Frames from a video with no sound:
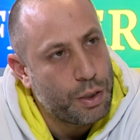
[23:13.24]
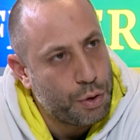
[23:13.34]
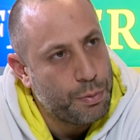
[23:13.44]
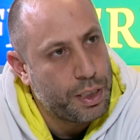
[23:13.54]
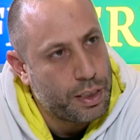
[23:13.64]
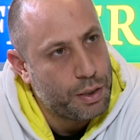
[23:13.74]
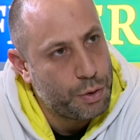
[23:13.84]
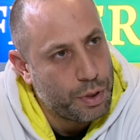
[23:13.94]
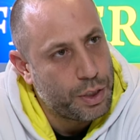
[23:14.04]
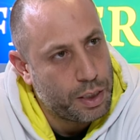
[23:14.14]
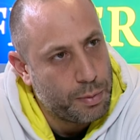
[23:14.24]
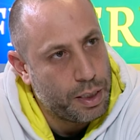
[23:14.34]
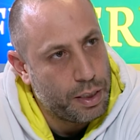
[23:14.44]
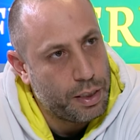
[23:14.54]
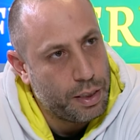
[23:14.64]
Şumidika'nın şu
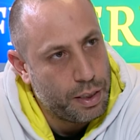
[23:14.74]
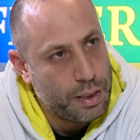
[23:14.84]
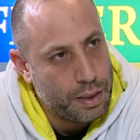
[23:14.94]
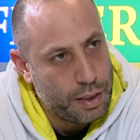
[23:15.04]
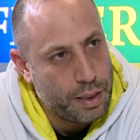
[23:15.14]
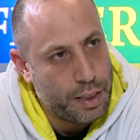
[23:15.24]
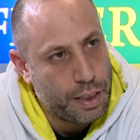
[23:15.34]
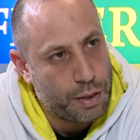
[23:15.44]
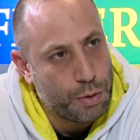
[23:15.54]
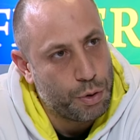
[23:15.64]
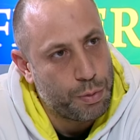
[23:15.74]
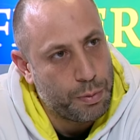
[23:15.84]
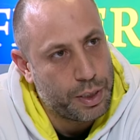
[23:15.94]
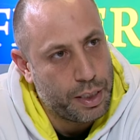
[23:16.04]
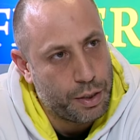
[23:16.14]
açıklamalarını e, evet.
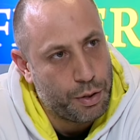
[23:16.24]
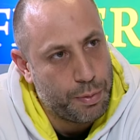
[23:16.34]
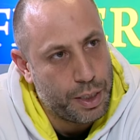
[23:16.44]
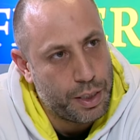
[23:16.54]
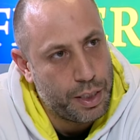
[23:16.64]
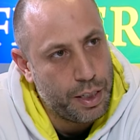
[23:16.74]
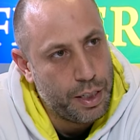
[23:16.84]
konuşmamız gerekiyor bence.